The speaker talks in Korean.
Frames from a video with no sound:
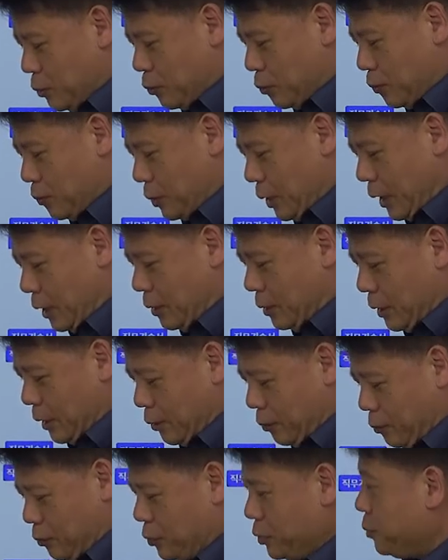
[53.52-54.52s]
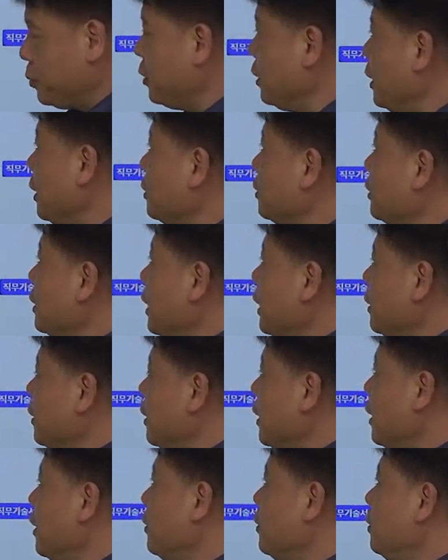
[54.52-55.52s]
조금 돼 있다고 보시면 될 것
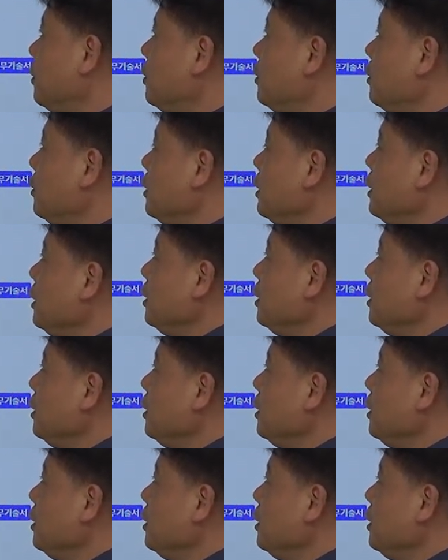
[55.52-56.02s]
같아요.